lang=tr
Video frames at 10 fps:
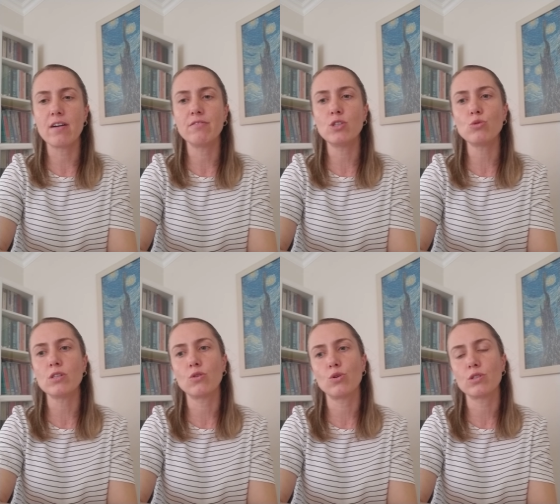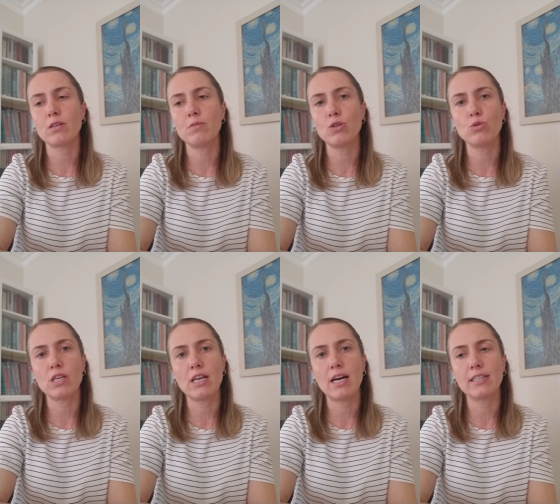virüsle kontamine
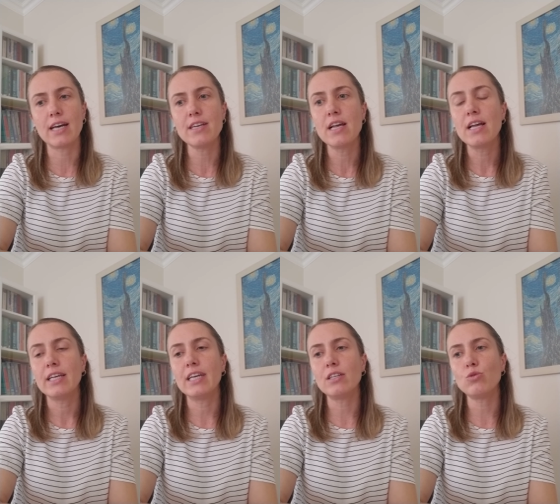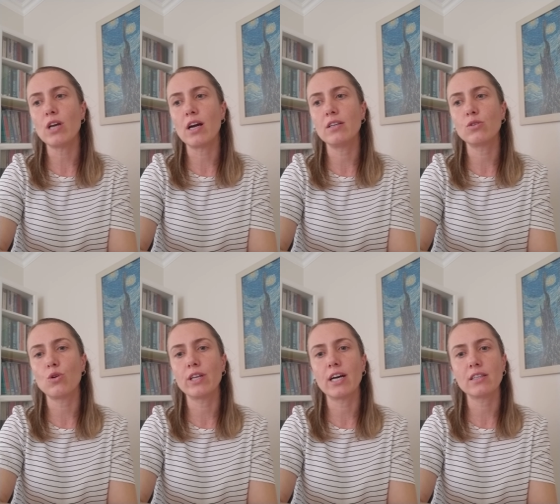yüzeylerden yeni duyarlılık
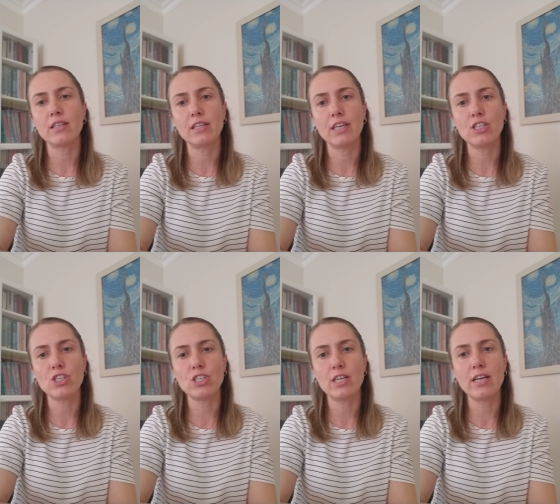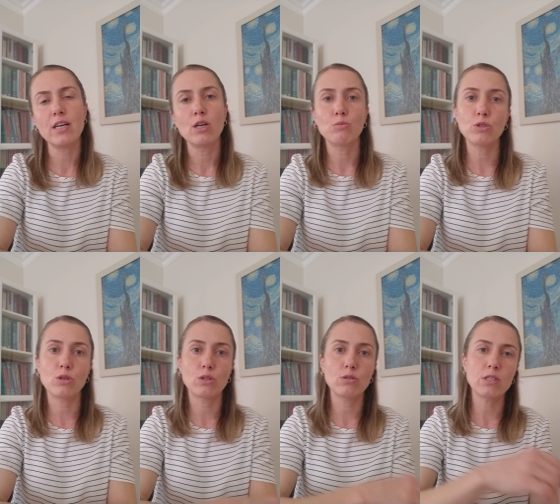konaklara geçişi de bu
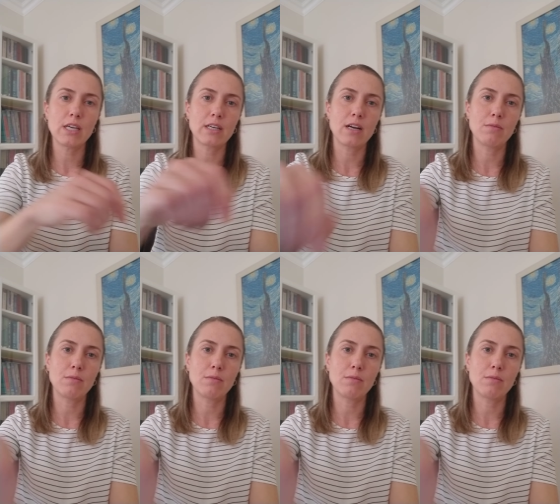döngü tekrar